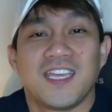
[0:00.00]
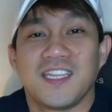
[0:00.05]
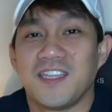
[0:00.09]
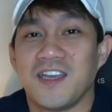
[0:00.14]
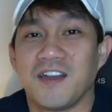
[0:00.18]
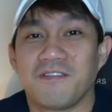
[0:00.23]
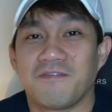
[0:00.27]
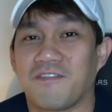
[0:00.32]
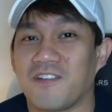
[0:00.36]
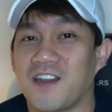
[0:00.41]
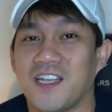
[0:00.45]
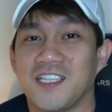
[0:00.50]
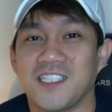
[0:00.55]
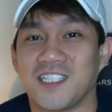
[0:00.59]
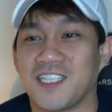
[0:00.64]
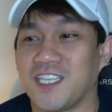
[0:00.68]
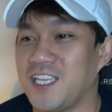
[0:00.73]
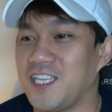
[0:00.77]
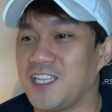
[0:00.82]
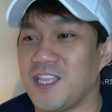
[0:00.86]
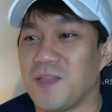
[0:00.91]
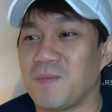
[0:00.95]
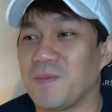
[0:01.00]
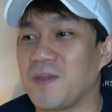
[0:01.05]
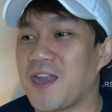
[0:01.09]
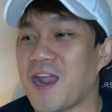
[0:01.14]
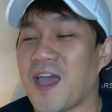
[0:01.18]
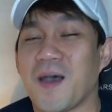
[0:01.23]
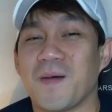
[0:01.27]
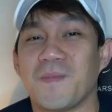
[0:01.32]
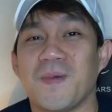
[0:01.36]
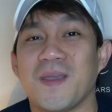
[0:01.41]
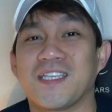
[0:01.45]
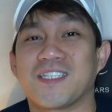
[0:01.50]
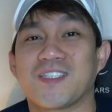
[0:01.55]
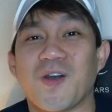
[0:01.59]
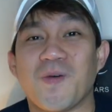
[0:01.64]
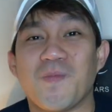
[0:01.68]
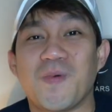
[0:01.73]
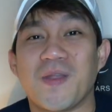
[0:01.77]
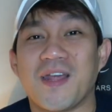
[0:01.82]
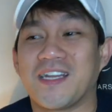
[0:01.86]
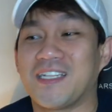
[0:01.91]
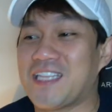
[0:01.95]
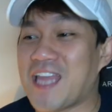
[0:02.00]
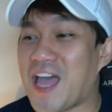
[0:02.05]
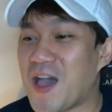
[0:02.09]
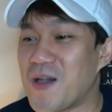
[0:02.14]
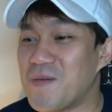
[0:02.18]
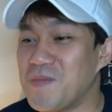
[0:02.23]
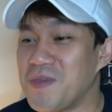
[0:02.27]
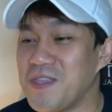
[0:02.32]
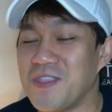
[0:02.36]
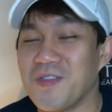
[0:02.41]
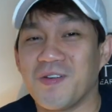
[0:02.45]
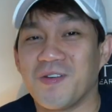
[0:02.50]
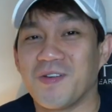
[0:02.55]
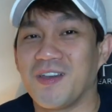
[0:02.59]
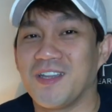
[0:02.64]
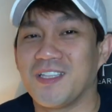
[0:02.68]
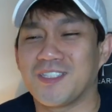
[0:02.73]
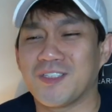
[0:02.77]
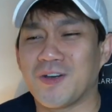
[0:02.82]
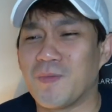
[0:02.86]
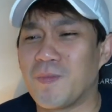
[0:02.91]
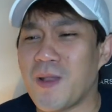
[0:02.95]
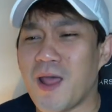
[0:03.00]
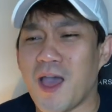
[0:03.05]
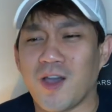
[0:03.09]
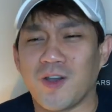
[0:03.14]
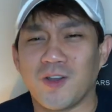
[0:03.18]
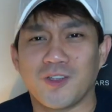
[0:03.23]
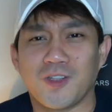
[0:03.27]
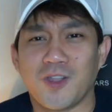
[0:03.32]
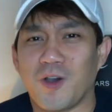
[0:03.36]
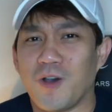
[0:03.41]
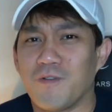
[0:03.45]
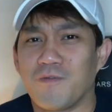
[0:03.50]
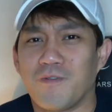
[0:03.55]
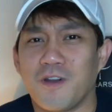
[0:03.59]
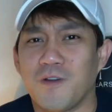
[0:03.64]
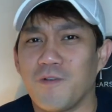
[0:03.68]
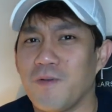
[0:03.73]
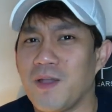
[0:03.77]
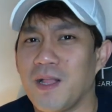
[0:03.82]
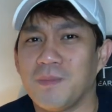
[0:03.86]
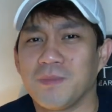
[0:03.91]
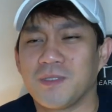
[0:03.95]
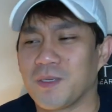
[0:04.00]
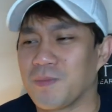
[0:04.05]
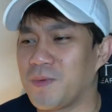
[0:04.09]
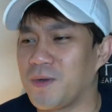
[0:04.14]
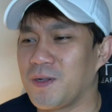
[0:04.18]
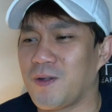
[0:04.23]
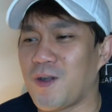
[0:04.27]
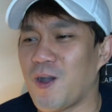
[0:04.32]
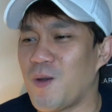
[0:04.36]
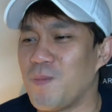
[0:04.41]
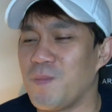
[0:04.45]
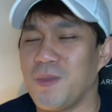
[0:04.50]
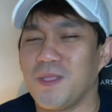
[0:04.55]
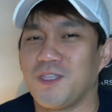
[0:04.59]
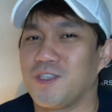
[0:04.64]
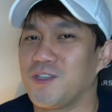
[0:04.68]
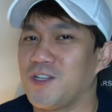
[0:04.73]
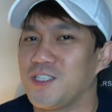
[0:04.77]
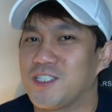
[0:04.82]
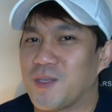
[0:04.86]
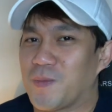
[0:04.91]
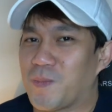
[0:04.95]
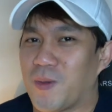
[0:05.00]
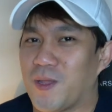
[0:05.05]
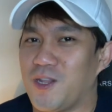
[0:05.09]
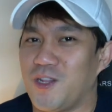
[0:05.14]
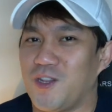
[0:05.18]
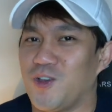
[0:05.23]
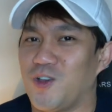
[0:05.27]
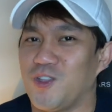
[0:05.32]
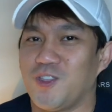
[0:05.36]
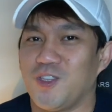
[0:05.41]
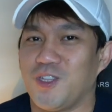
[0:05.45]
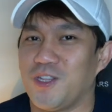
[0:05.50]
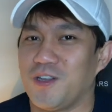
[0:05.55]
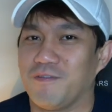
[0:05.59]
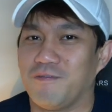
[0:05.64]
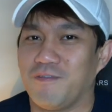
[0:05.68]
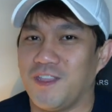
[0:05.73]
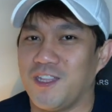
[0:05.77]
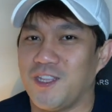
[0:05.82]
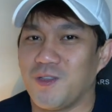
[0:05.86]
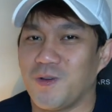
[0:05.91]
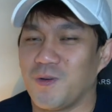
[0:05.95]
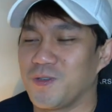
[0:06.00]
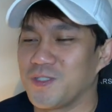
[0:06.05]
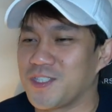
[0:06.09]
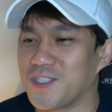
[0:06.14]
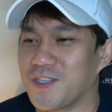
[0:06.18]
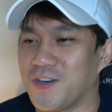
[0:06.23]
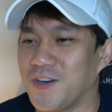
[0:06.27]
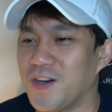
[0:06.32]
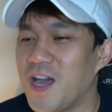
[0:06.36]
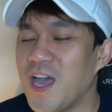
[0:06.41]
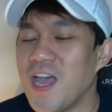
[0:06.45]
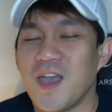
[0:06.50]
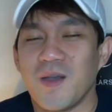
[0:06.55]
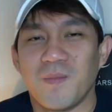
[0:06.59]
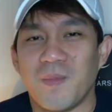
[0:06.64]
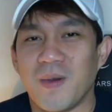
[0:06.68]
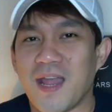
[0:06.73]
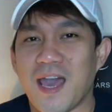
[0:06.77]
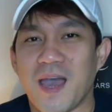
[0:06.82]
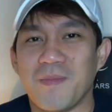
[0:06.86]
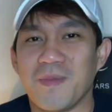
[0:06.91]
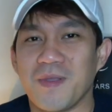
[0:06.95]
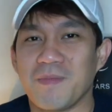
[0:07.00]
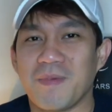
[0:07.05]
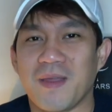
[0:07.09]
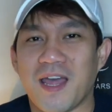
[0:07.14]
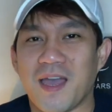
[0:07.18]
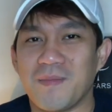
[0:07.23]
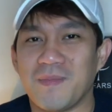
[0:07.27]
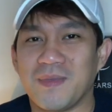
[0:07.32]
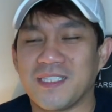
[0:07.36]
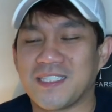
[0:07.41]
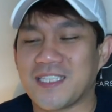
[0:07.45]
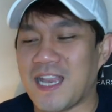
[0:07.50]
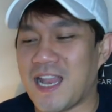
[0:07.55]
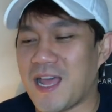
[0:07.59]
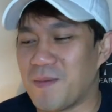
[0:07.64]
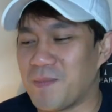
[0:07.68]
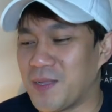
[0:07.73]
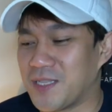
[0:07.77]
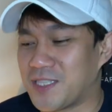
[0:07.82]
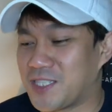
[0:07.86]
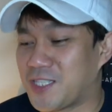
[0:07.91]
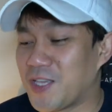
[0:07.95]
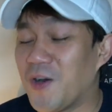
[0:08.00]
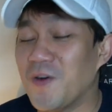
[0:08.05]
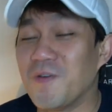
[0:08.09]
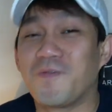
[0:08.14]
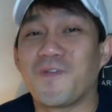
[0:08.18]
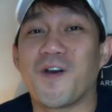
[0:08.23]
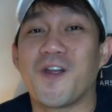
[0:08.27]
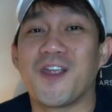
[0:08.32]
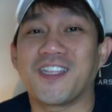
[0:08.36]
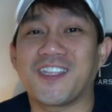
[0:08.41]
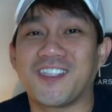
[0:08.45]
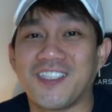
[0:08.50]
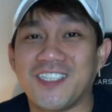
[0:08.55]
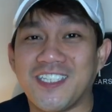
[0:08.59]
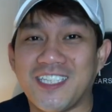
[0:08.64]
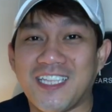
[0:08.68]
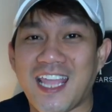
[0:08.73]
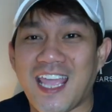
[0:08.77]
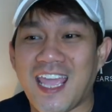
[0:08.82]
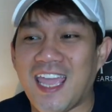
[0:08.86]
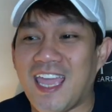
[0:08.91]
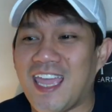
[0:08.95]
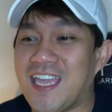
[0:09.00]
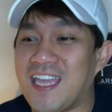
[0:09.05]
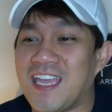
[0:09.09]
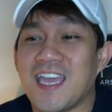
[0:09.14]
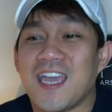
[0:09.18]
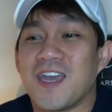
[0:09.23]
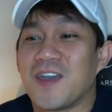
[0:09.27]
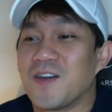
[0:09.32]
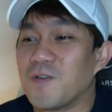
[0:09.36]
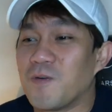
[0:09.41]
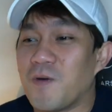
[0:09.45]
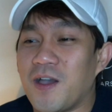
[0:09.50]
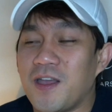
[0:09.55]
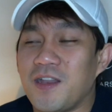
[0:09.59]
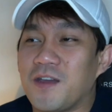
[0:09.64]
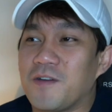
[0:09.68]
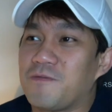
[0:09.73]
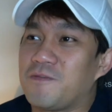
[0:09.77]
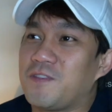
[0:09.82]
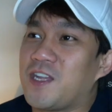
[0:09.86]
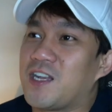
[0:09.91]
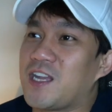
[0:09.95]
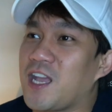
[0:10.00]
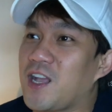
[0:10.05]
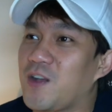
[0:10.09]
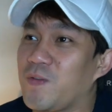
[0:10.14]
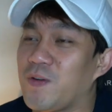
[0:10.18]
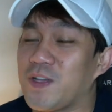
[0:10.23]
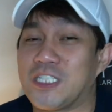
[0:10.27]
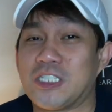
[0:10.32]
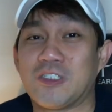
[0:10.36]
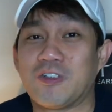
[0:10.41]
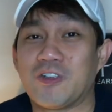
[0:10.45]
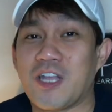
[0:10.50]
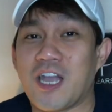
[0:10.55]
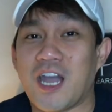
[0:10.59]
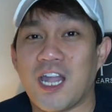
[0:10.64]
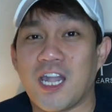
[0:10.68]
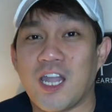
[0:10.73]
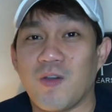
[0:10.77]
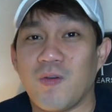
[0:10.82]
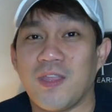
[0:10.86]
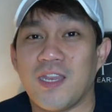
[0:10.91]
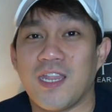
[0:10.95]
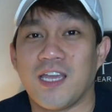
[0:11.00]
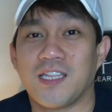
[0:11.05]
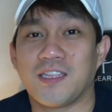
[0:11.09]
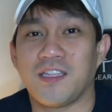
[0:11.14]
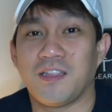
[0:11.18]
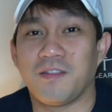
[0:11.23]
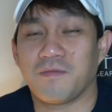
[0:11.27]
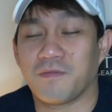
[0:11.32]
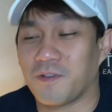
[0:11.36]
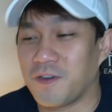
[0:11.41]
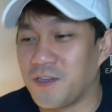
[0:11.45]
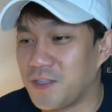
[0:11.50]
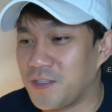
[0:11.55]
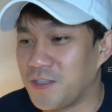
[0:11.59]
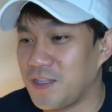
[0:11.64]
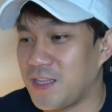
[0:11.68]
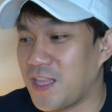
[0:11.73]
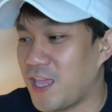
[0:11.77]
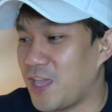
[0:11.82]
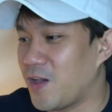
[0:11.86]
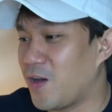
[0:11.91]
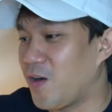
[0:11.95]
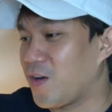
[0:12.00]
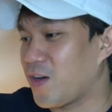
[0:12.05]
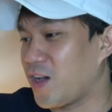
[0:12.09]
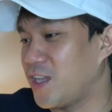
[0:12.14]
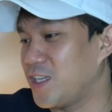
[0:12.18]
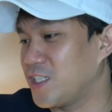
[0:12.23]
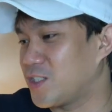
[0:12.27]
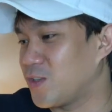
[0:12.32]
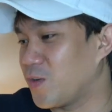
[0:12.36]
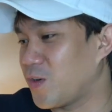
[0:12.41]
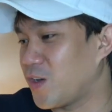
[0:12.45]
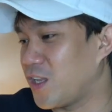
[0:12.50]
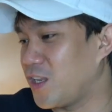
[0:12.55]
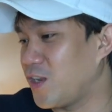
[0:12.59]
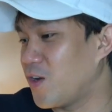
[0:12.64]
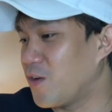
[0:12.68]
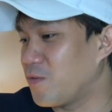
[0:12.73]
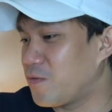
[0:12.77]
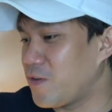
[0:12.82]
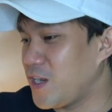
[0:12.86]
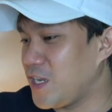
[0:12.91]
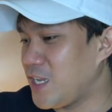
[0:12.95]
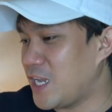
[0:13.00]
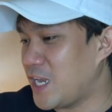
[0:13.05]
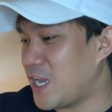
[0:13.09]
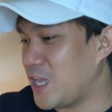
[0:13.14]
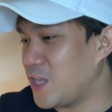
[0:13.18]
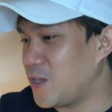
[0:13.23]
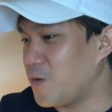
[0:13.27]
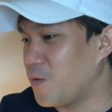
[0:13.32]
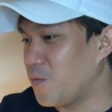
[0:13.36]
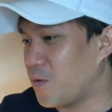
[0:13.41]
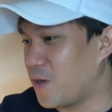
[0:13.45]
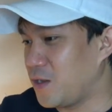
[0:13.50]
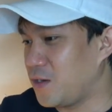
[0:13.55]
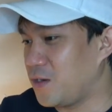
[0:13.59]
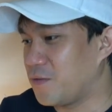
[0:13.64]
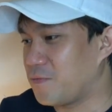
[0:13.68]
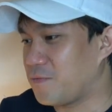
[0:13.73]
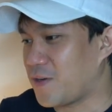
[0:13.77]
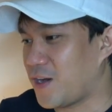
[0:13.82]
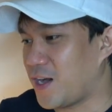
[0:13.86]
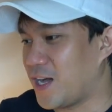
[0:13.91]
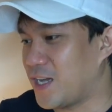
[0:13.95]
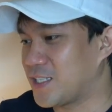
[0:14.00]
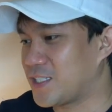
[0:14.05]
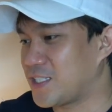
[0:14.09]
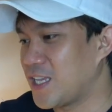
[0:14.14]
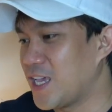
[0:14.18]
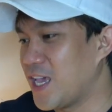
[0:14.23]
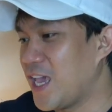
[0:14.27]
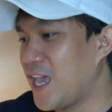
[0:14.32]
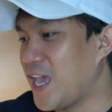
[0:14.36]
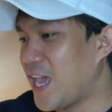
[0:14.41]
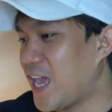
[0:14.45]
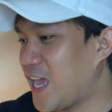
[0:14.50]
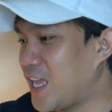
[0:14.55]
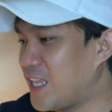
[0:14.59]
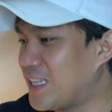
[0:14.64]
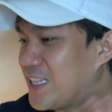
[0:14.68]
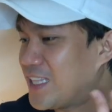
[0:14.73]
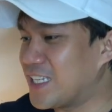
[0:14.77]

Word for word: ng France 3 Team, grabe, sobrang dami nyo and sobrang akong na-overwhelm sa pag-comment nyo at sa paninood nyo ng videos ko. Maraming maraming salamat. So for today, one of the requests yung gagawin natin for today, okay? So kinover nila yung one of us and